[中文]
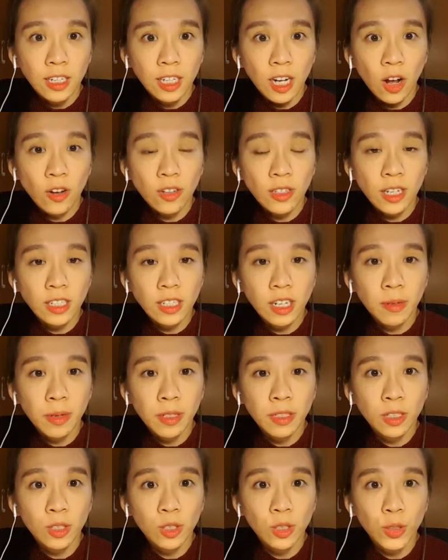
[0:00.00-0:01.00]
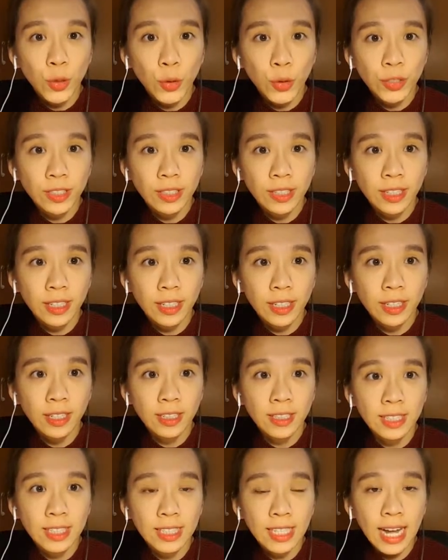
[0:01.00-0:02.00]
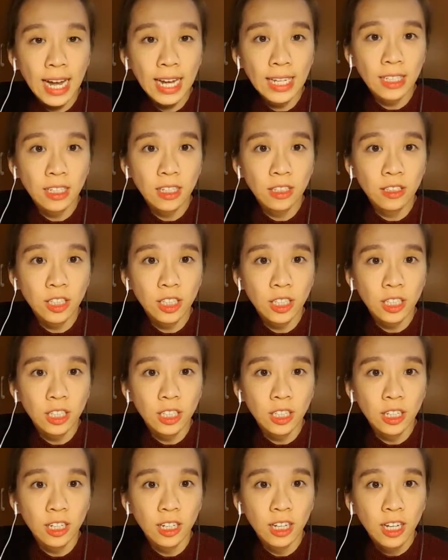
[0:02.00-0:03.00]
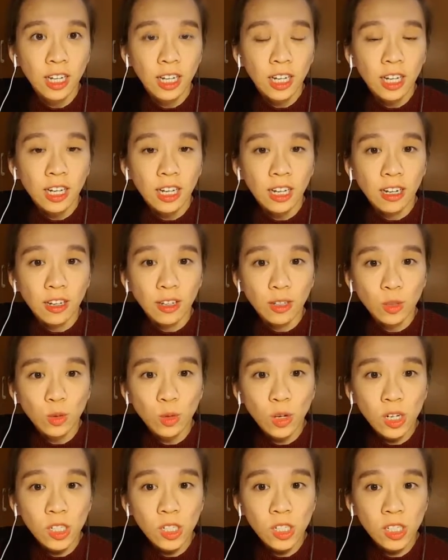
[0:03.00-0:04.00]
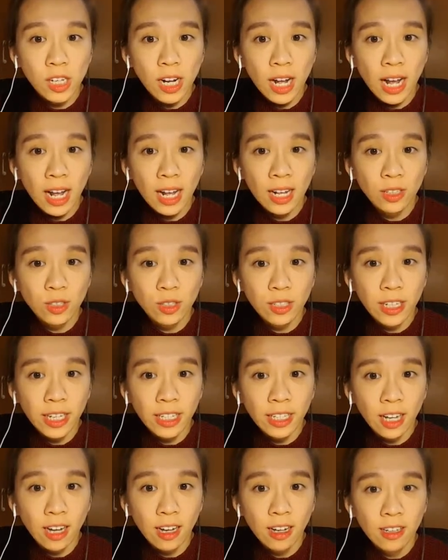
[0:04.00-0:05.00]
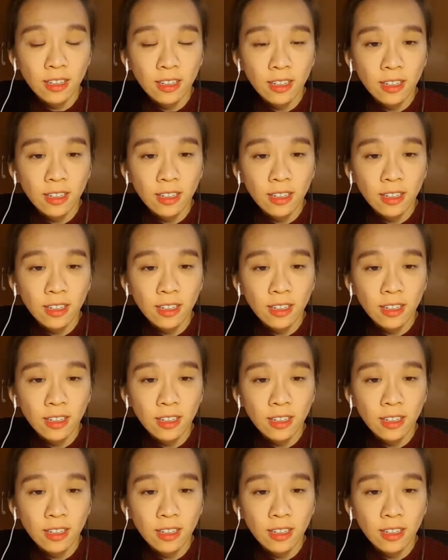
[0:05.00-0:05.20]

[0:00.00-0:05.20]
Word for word: 然后在上面呢是有一些其他的这个装饰啊之类的。